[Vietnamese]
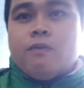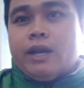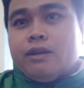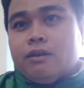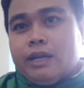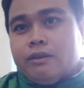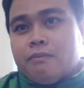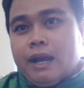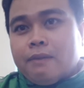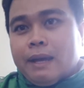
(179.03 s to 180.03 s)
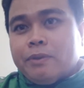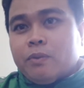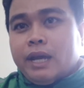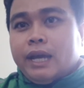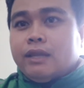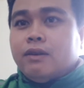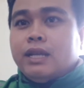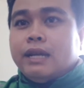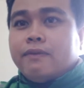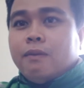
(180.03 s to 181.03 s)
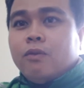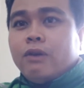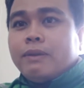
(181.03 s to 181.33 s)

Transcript: ngoài đường là đường bán có 70 ngàn thôi lên nhân phòng mua áo